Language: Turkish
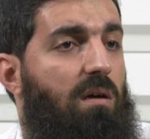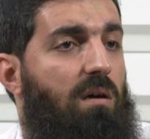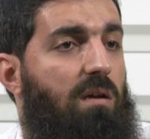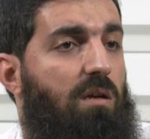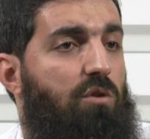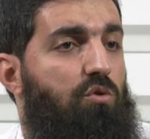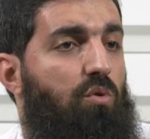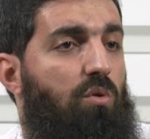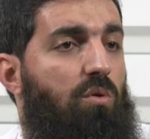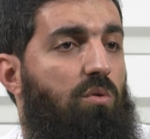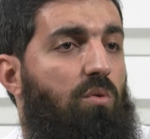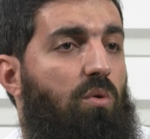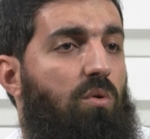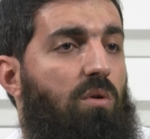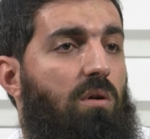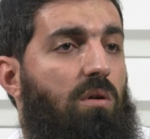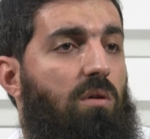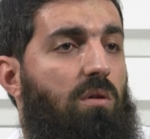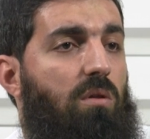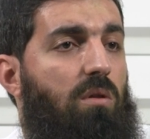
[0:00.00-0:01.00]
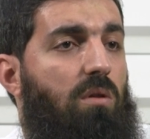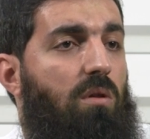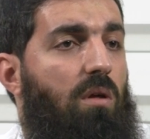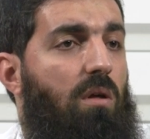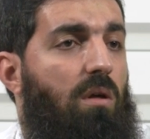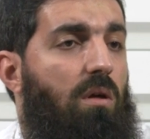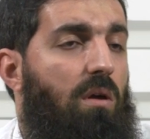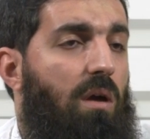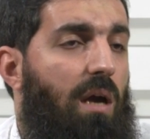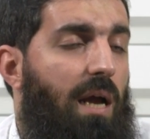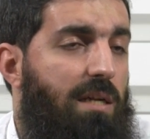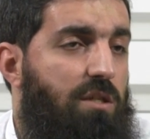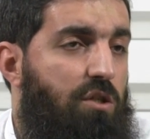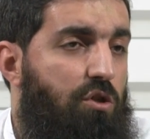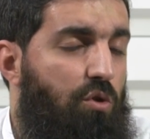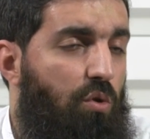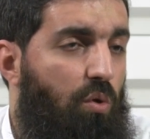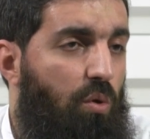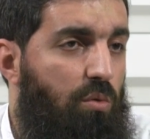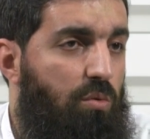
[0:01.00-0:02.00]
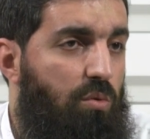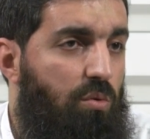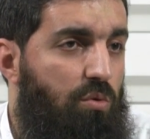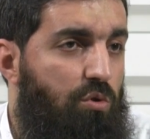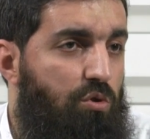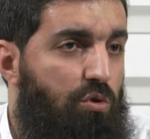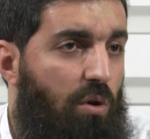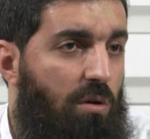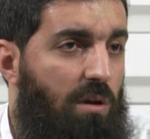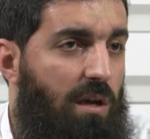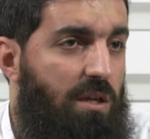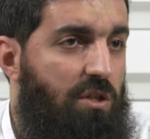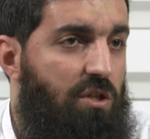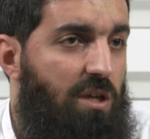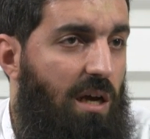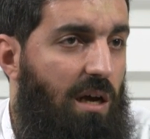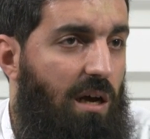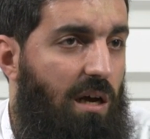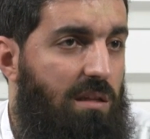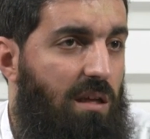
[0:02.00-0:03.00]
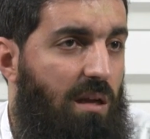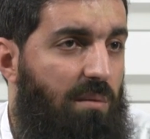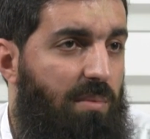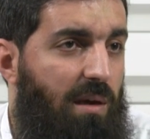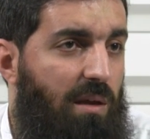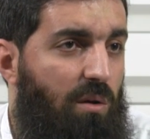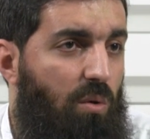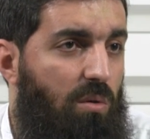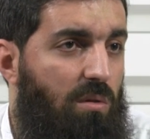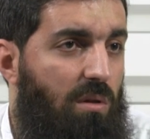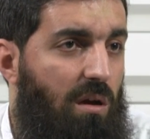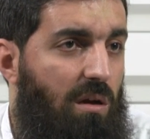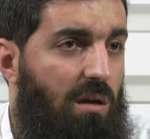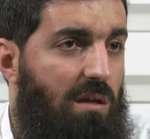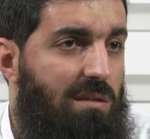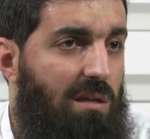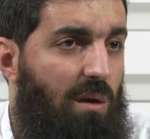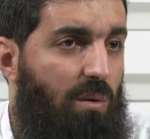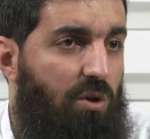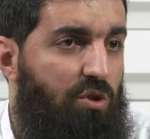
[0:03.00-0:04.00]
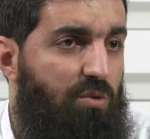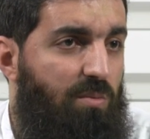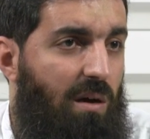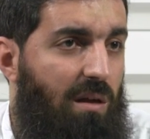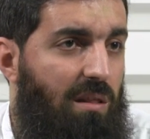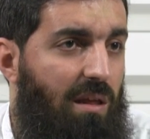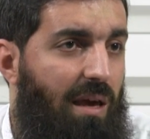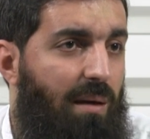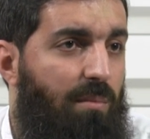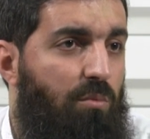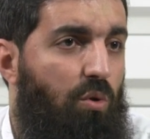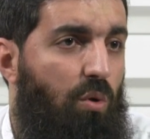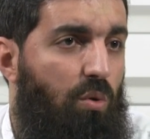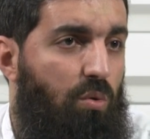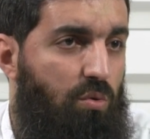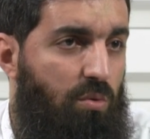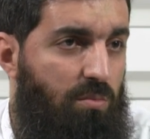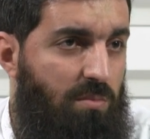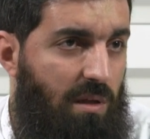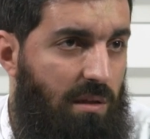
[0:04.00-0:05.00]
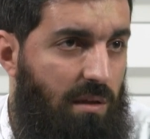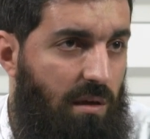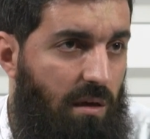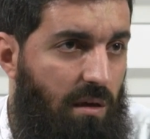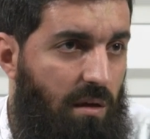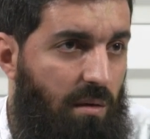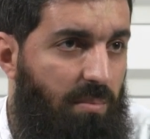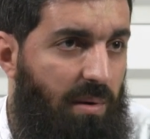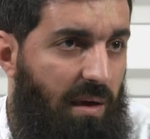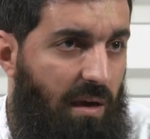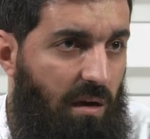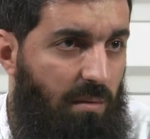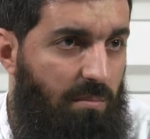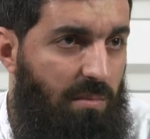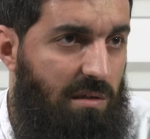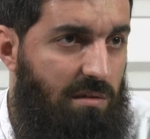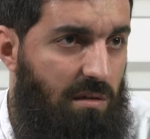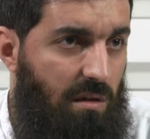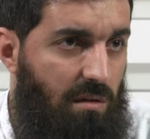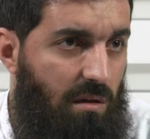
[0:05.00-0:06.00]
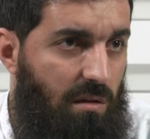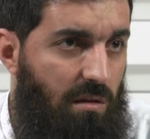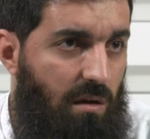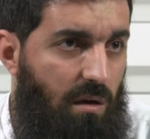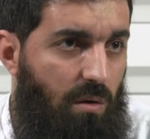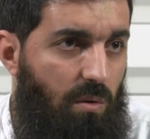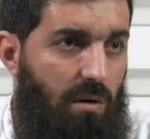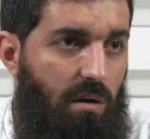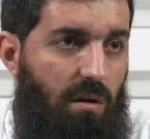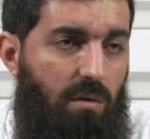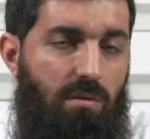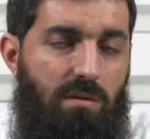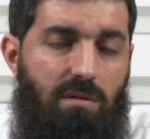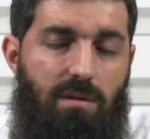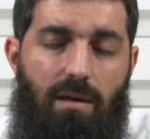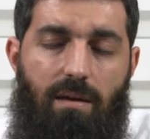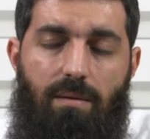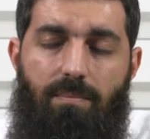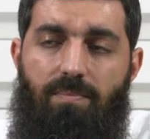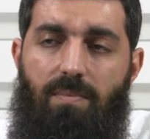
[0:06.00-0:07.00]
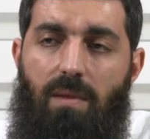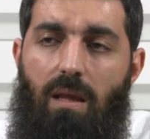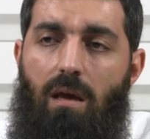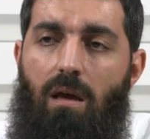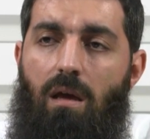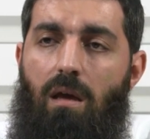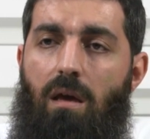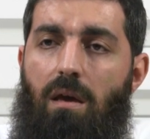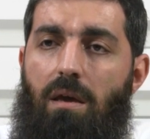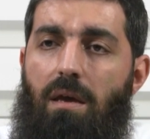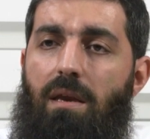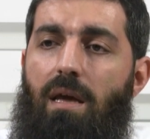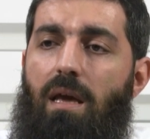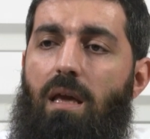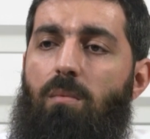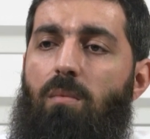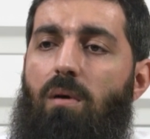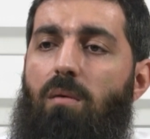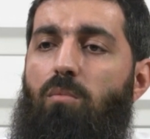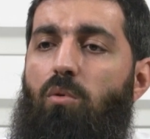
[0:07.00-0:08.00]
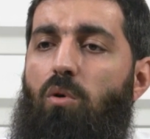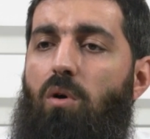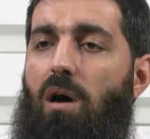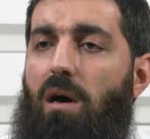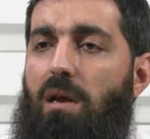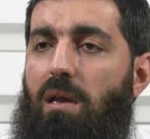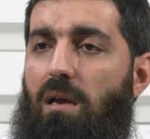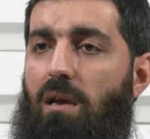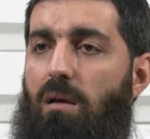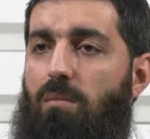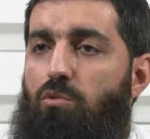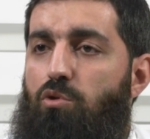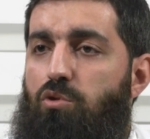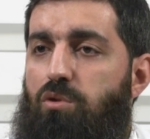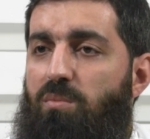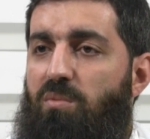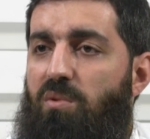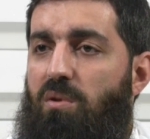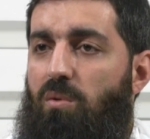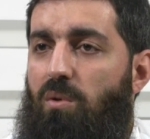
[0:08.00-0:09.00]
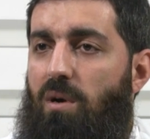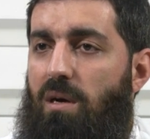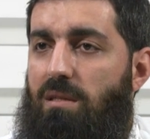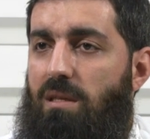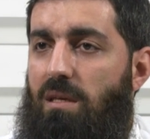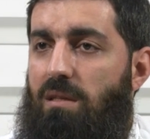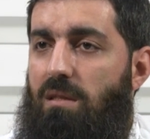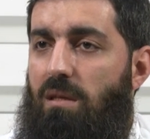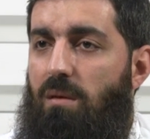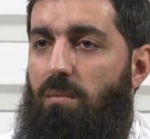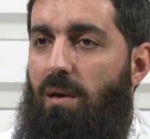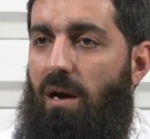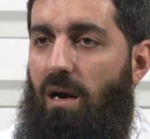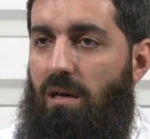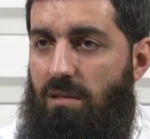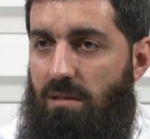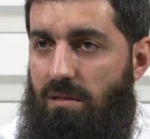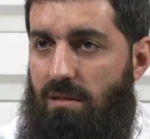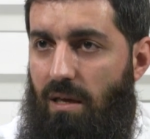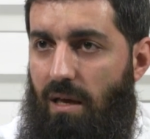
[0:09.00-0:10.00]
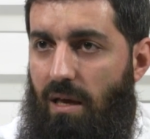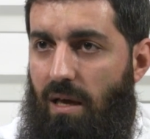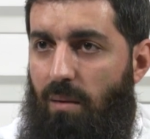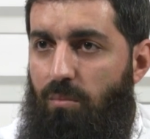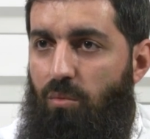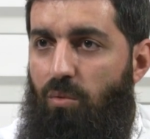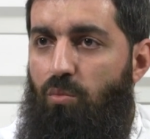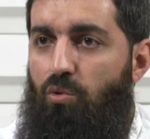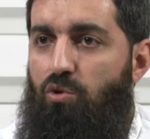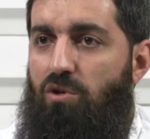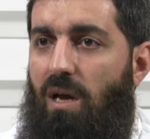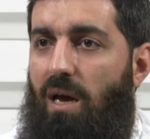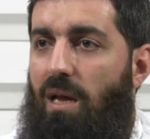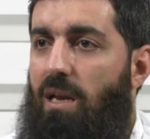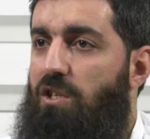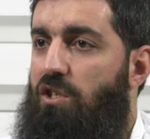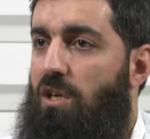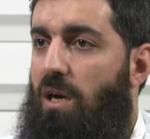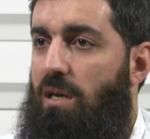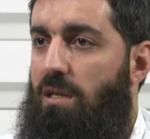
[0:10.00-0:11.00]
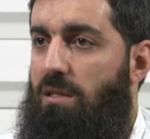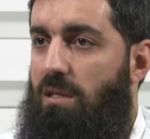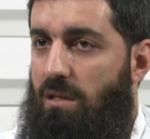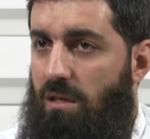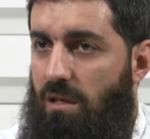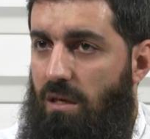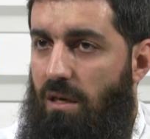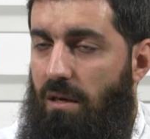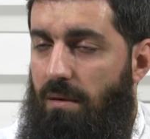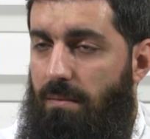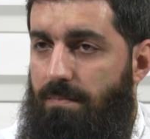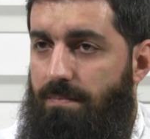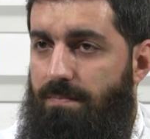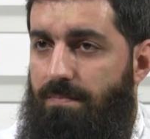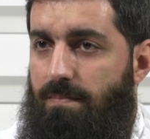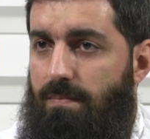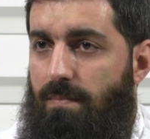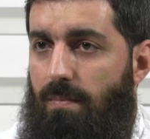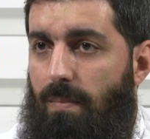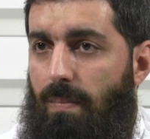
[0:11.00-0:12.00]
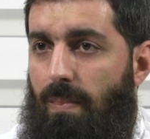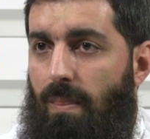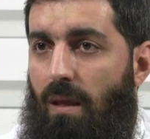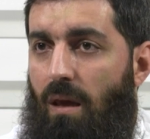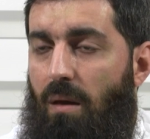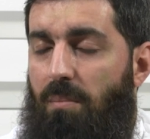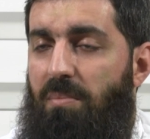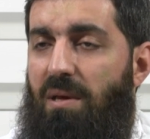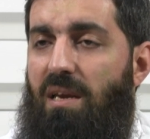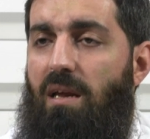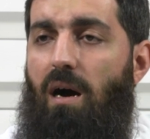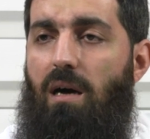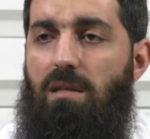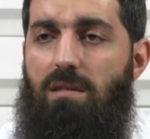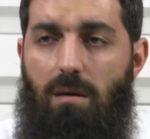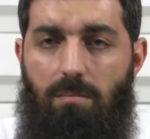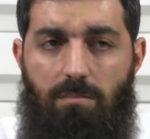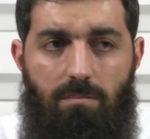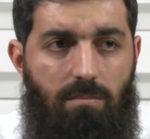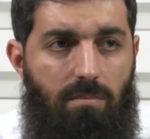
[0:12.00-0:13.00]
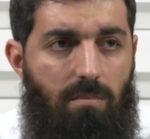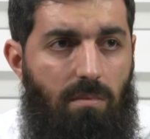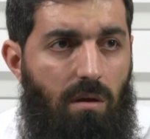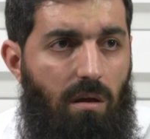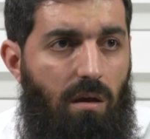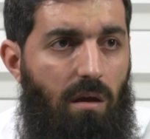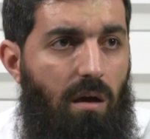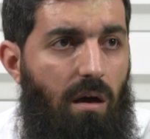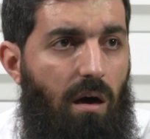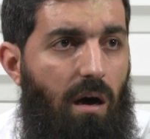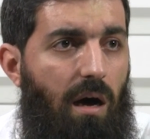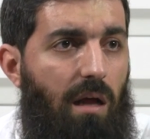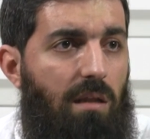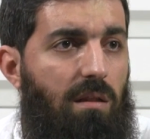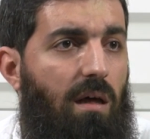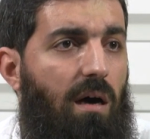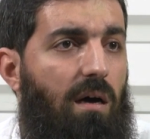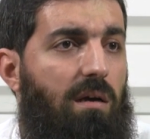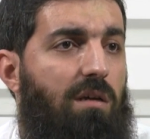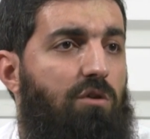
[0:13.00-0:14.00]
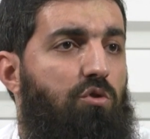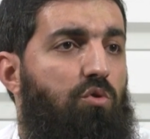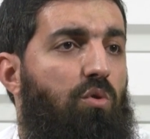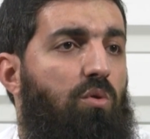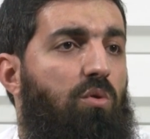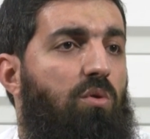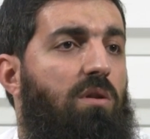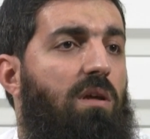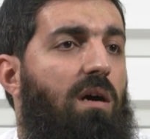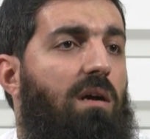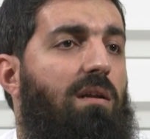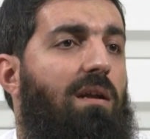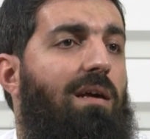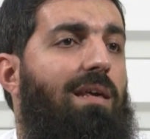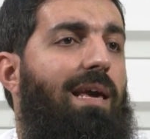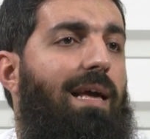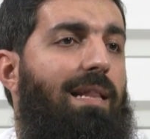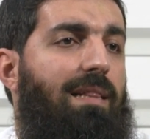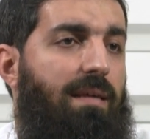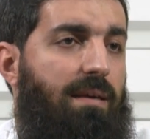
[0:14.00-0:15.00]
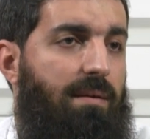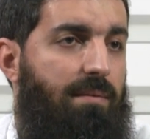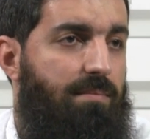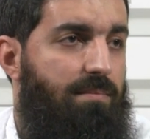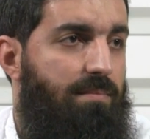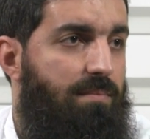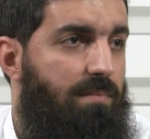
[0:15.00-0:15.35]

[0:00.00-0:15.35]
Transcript: Resul'ün ona elçisi olduğunu söyleyinceye kadar ben onlarla savaşmakla emrolundum dedi. Peygamber sallallahu aleyhi ve sellem. Yine İmam Bukhari ile Müslüm'ün rivayet ettiği bir hadiste Ebu Musa el-Eş'ari dedi ki bir adam Allah Resulü'nün yanına geldi.